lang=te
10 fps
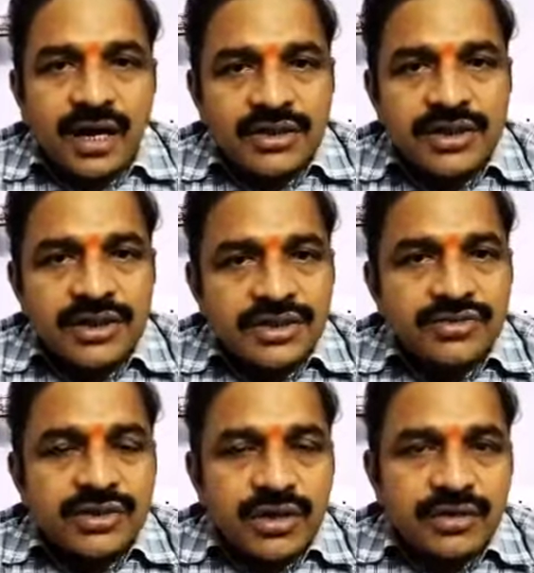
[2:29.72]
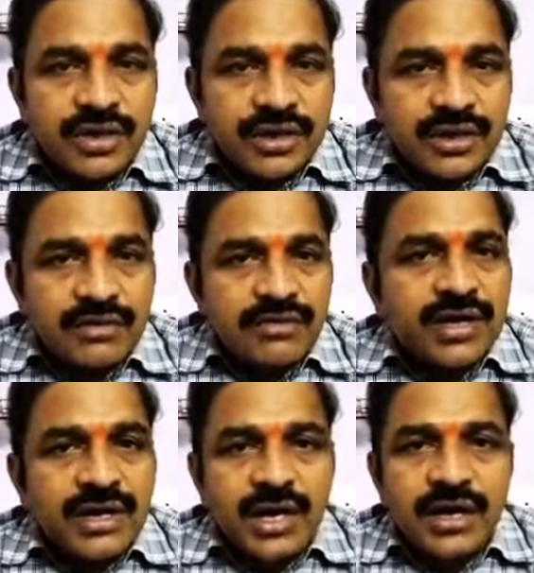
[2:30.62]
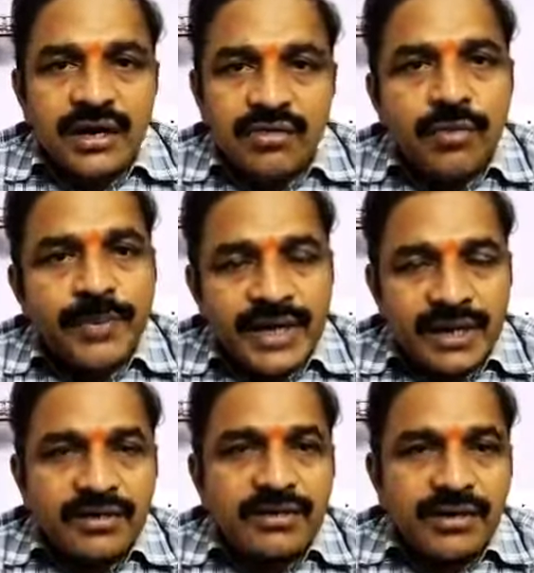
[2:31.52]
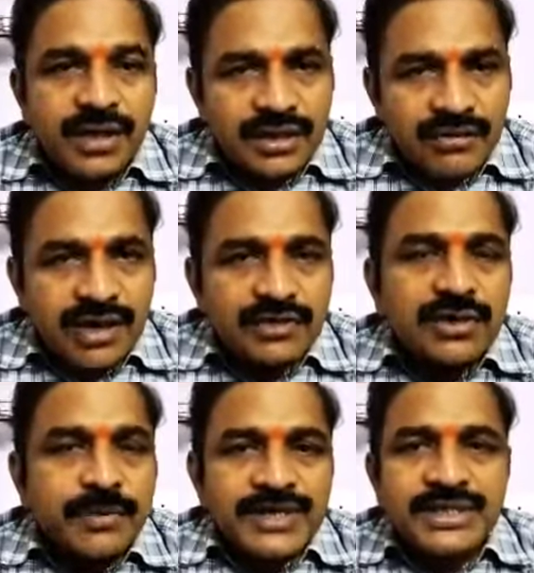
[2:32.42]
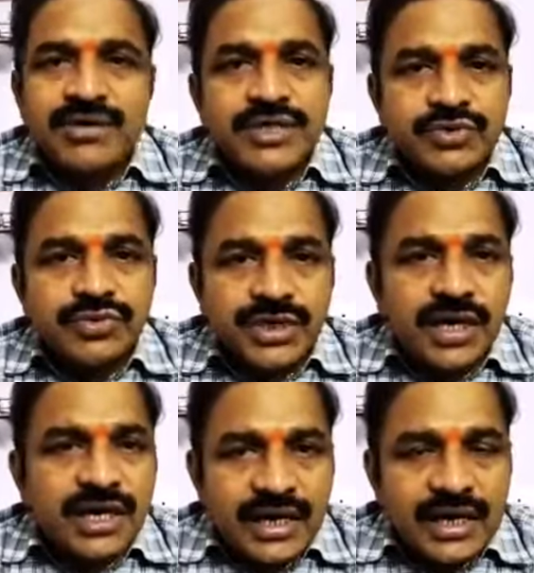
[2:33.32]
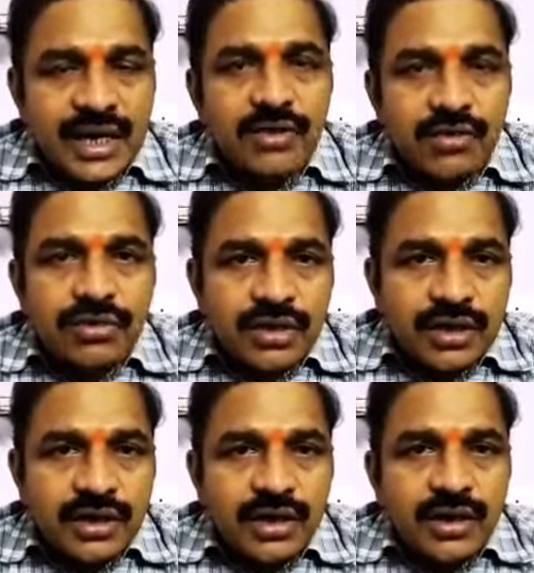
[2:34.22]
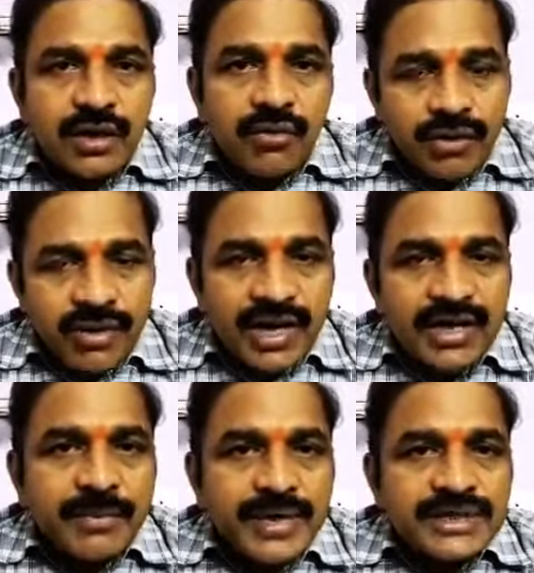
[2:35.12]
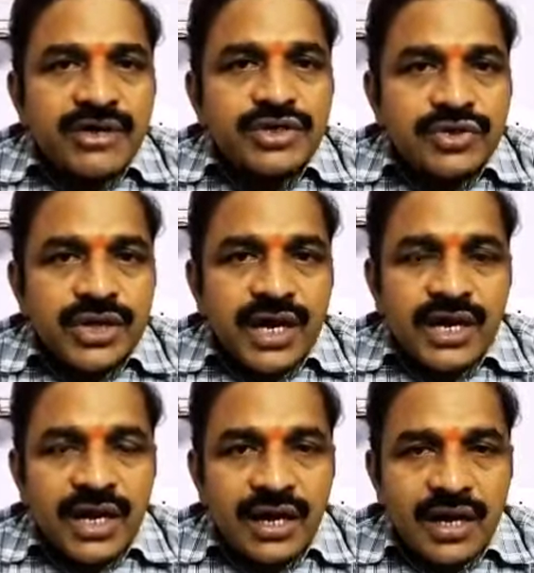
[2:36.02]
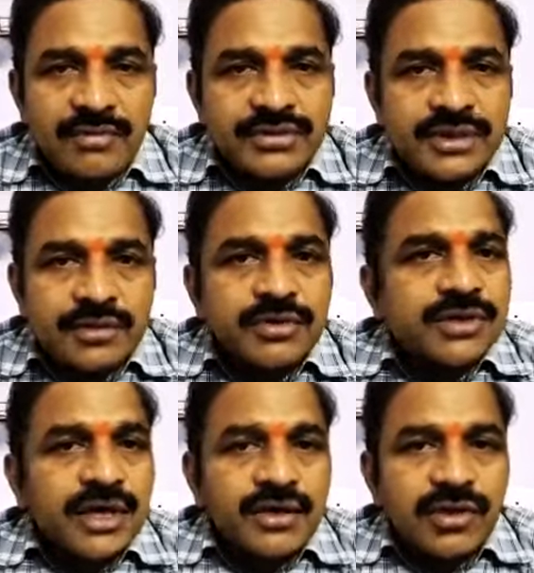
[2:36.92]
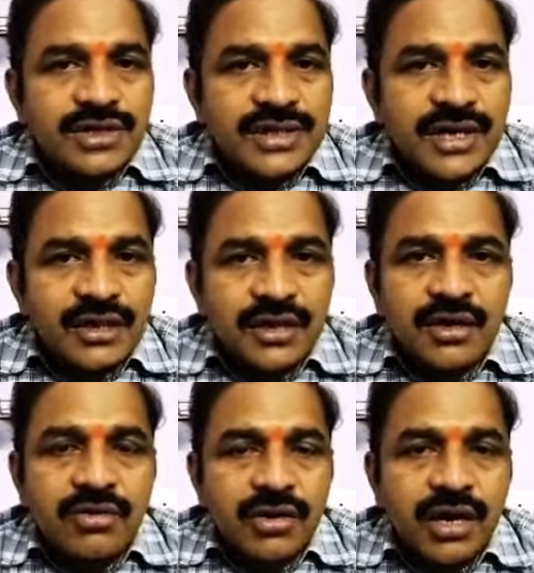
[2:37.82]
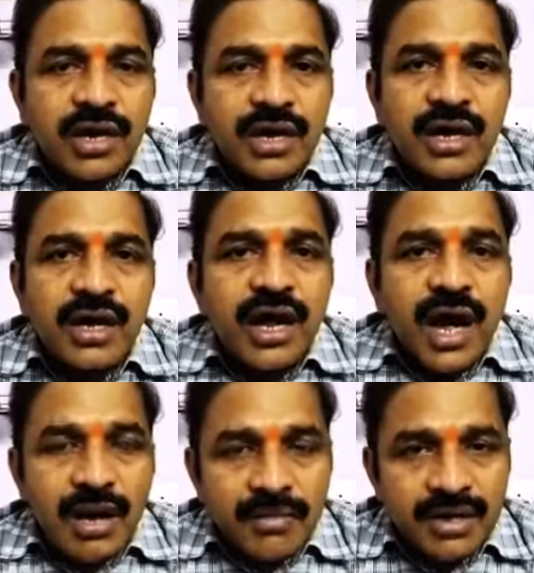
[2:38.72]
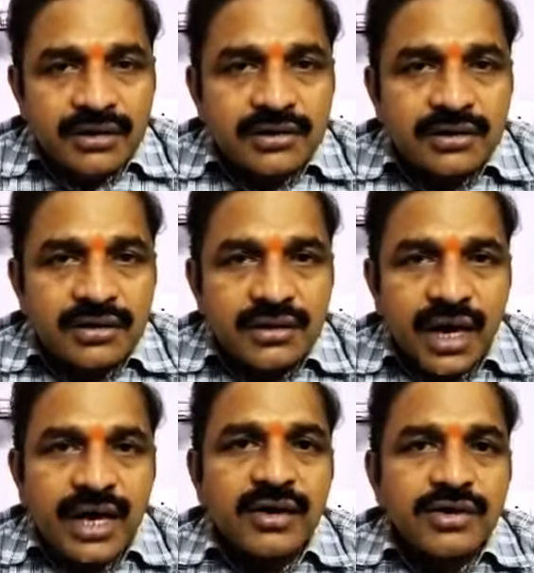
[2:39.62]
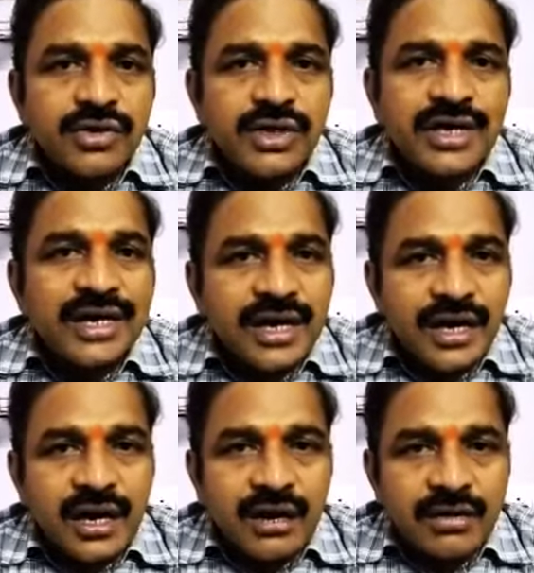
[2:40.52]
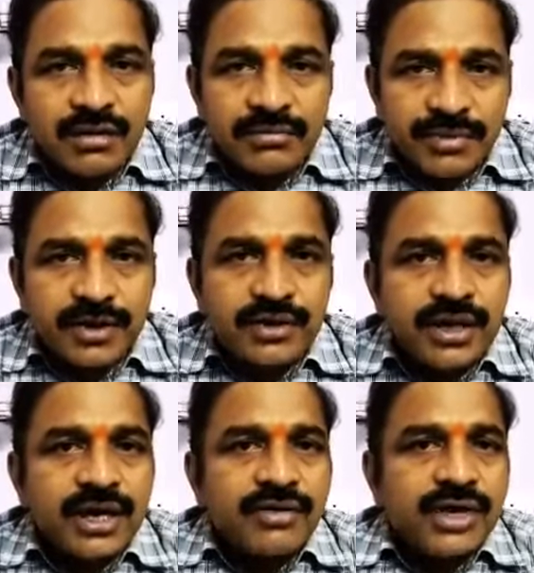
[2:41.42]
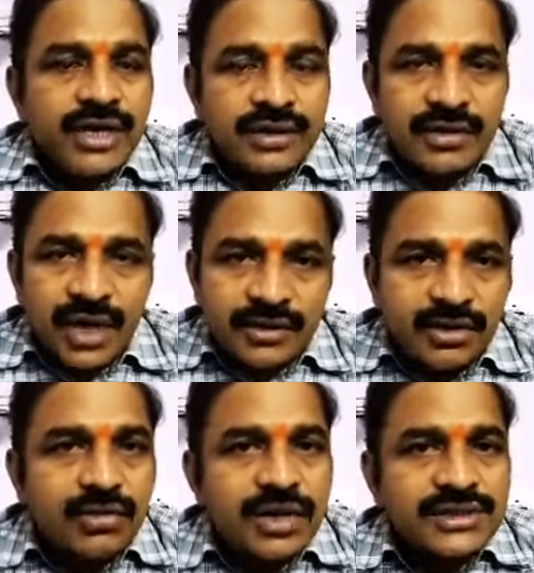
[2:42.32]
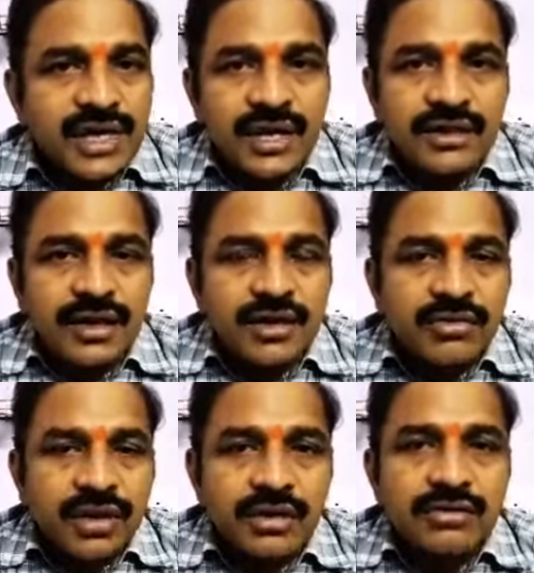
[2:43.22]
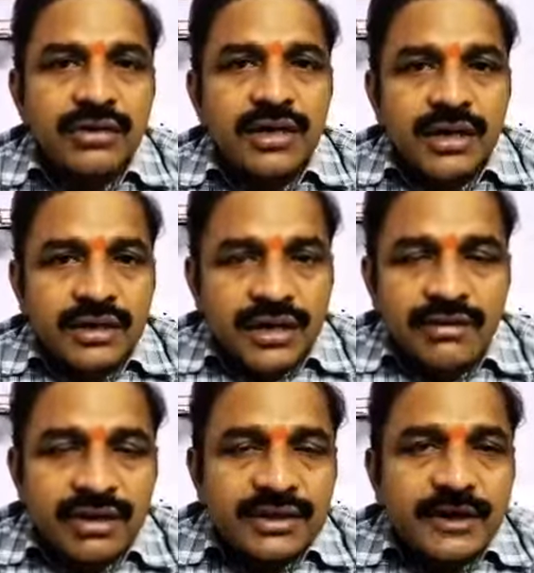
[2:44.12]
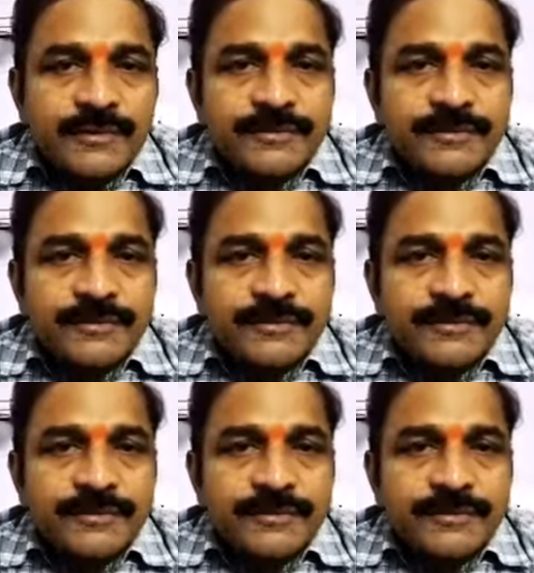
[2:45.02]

అనుసరించి ఉంటారు లేదంటే వాళ్ళ ఒపీనియన్ లేదా వాళ్ళతోటి ప్రస్తావించి ఉంటారని నేను అనుకుంటున్నా ఒకవేళ అదే ప్రస్తావించి ఉంటే కనుక రామచంద్రమూర్తి గారు ఒక సలహాదారుగా ఉన్నారు అక్కడ అమర్ ఆయన యూనియన్ లీడర్గా పేరొందినటువంటి అతను అతను కూడా సలహాదారుగా ఉన్నాడు తర్వాత